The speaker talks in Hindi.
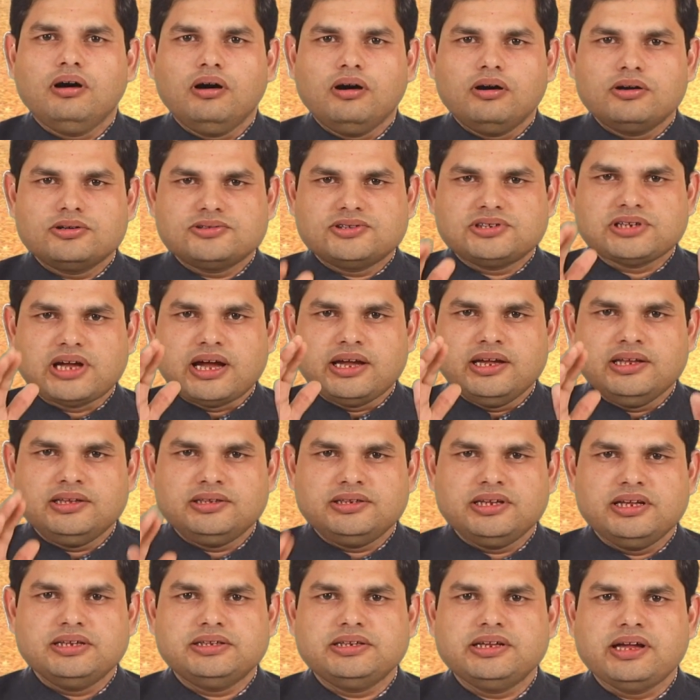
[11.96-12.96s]
और
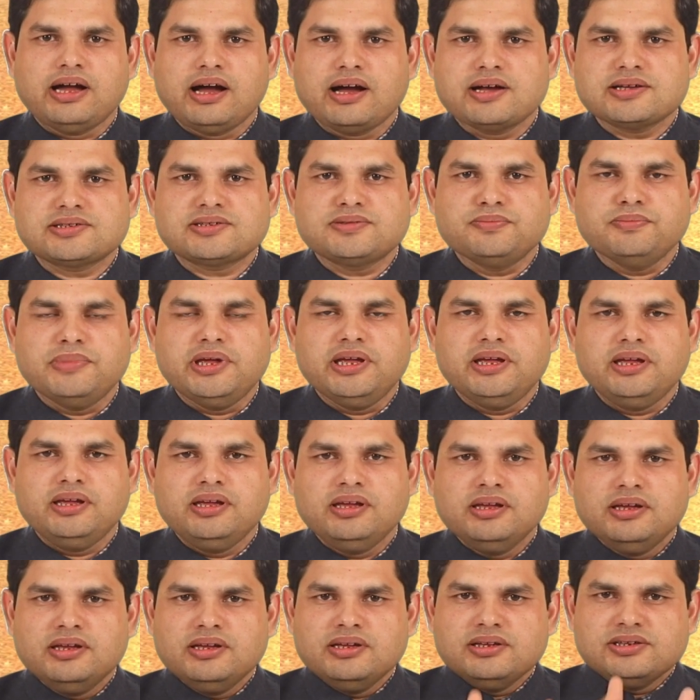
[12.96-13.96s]
साहित्य इतिहास
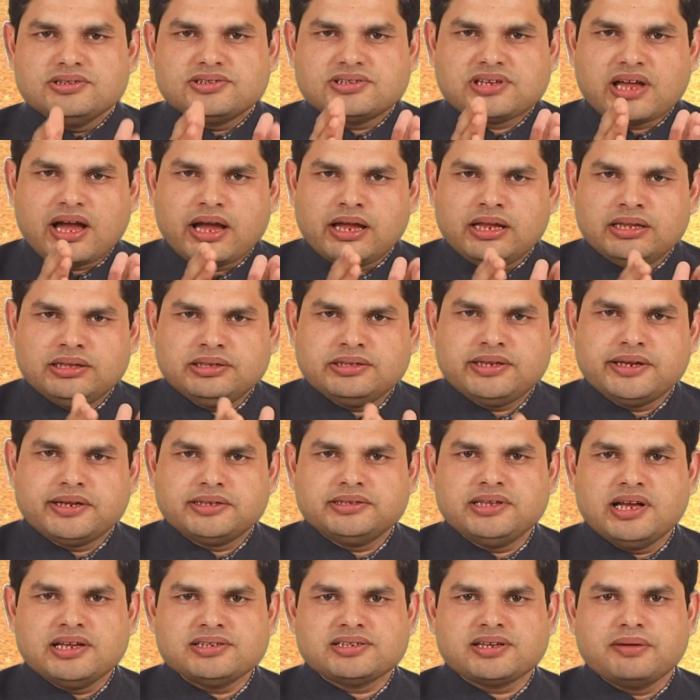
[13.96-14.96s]
में
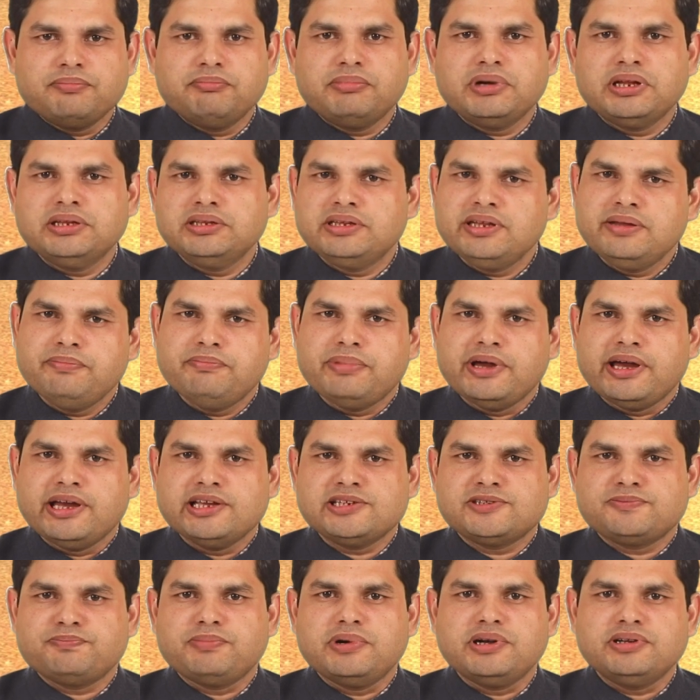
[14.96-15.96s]
साहित्यिकता संबंधी
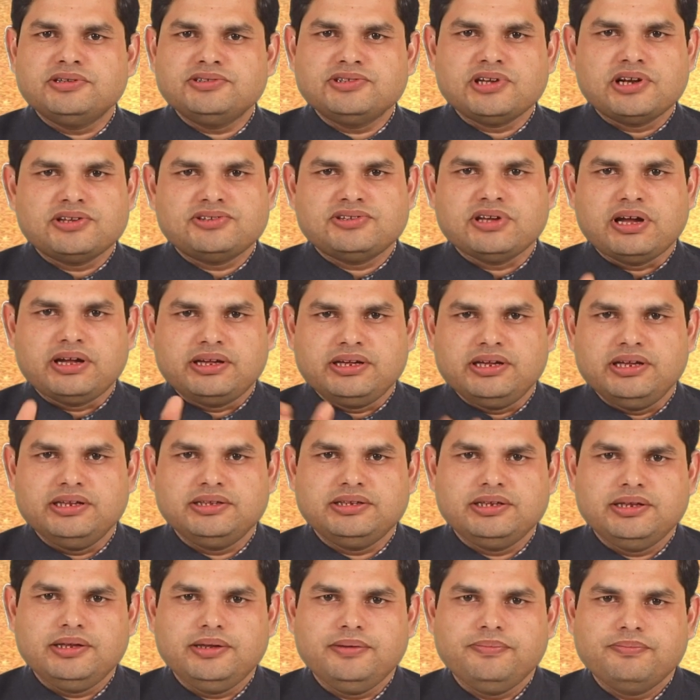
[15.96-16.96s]
बहस पर चर्चा की
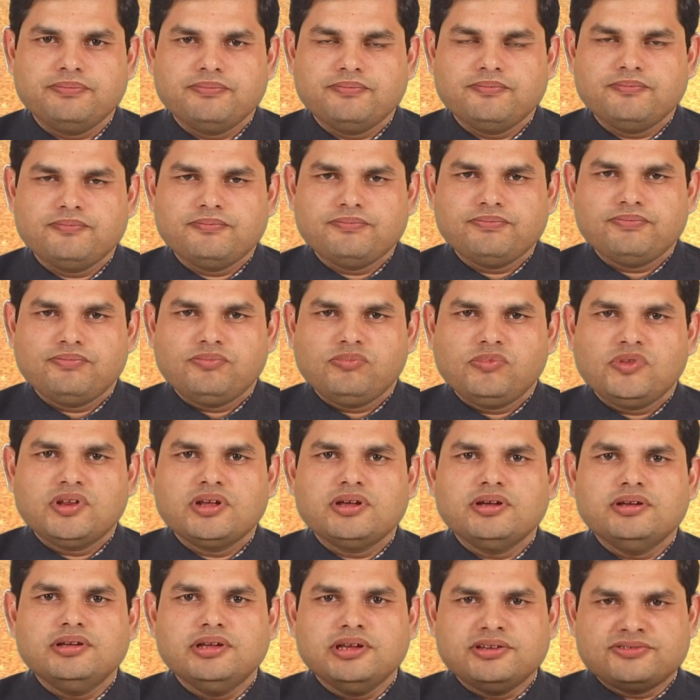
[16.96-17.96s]

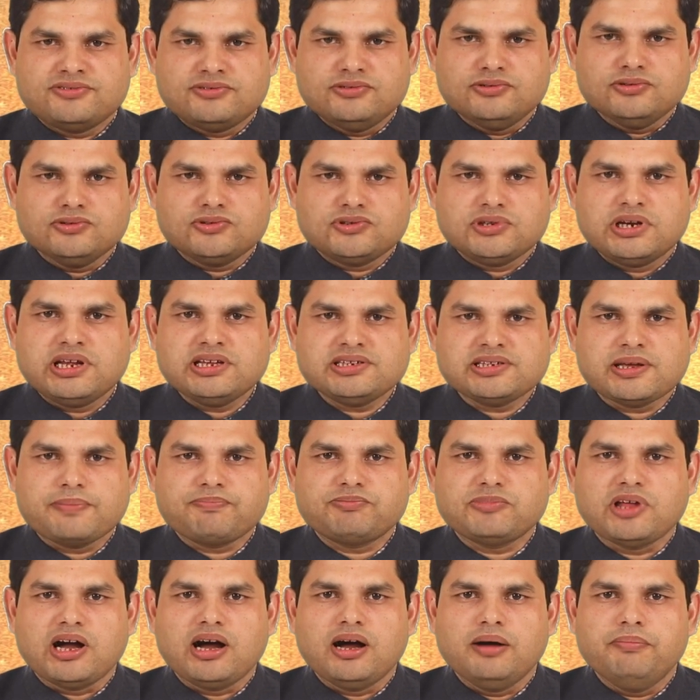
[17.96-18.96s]
थी इस दूसरे
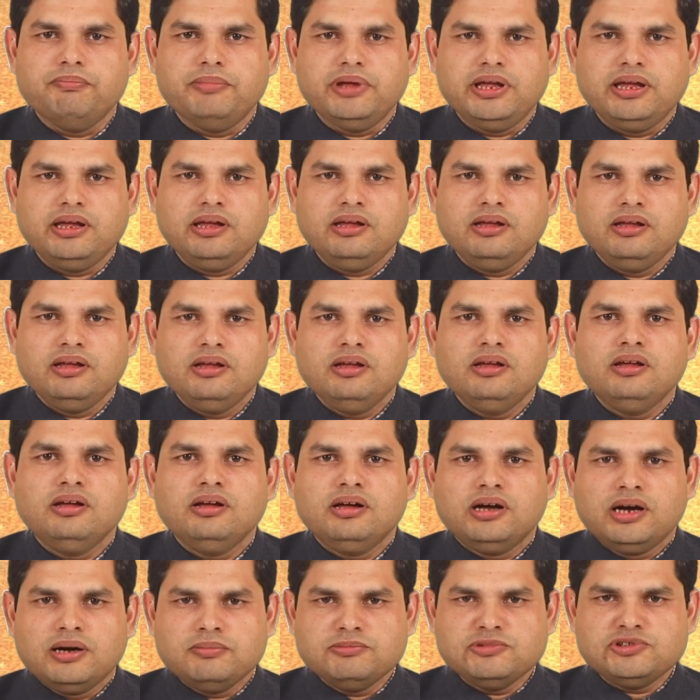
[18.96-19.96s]
सप्ताह में
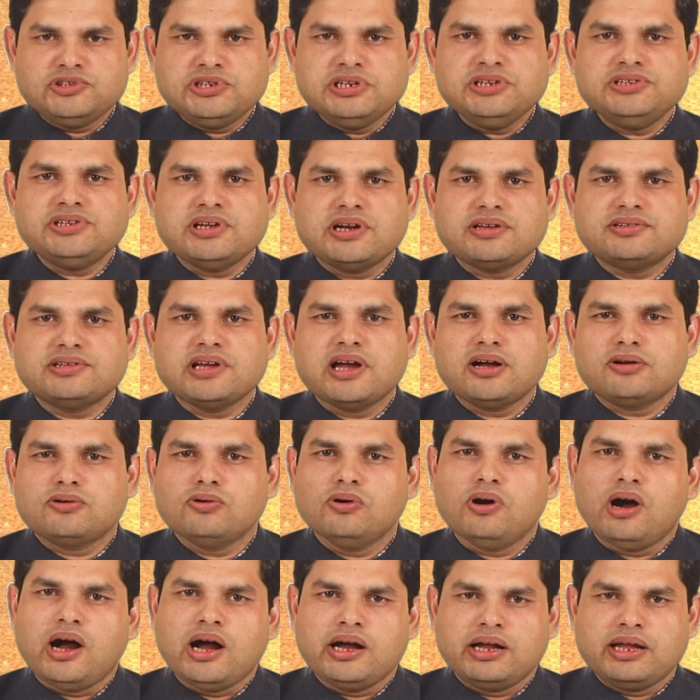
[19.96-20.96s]
हम उसी चर्चा को
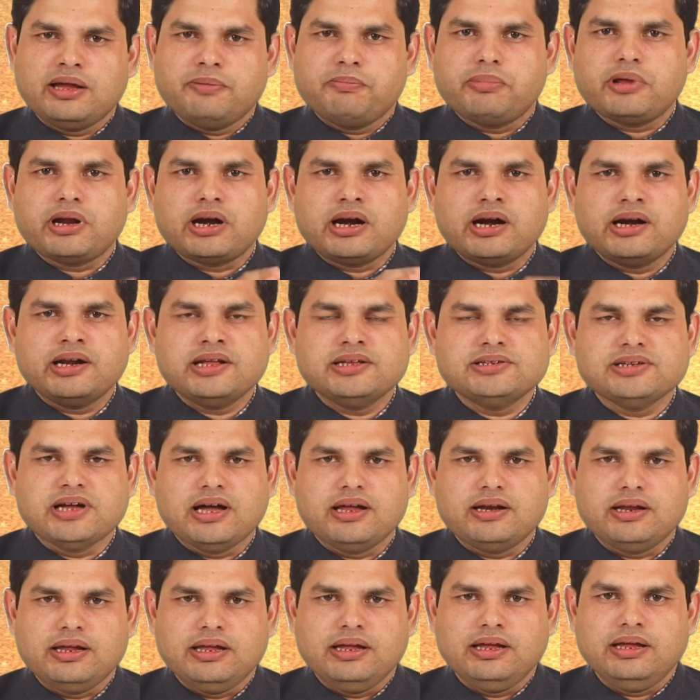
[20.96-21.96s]
आगे बढ़ाने जा
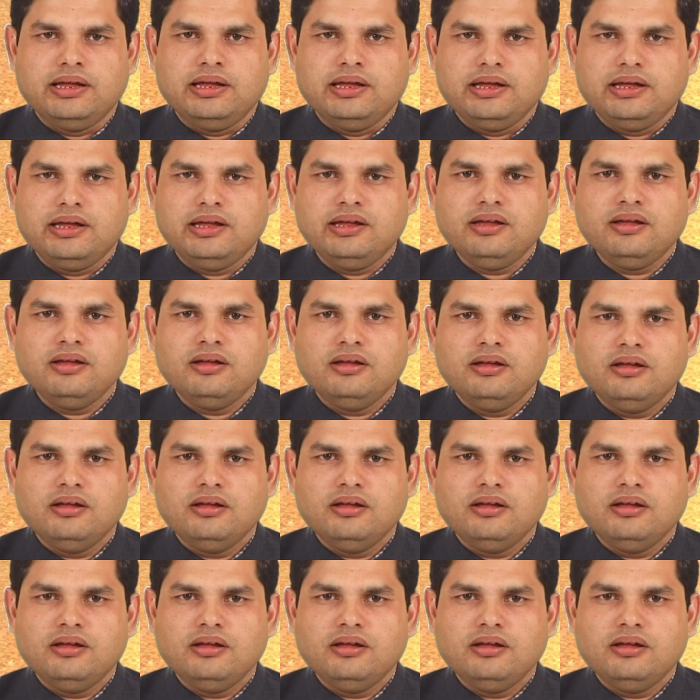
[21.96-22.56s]
रहे हैं